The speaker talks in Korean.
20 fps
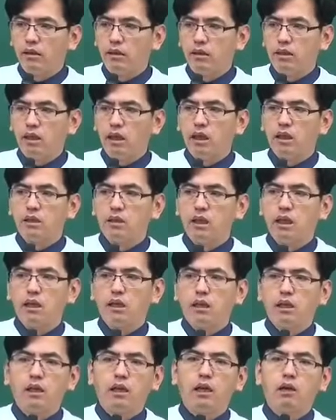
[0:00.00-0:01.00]

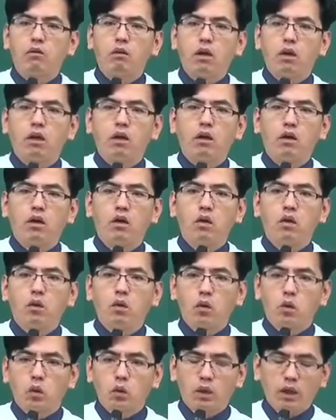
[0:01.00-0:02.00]
차장이라고 하는 거
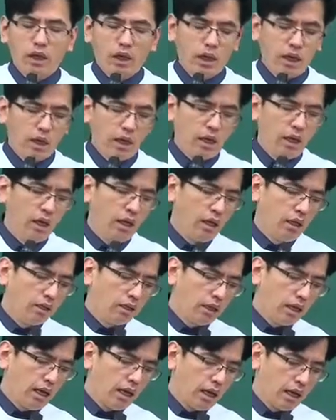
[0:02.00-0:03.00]
이렇게
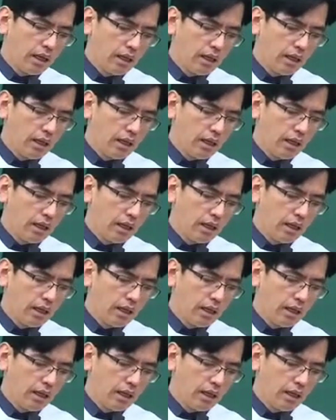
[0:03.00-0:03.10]
자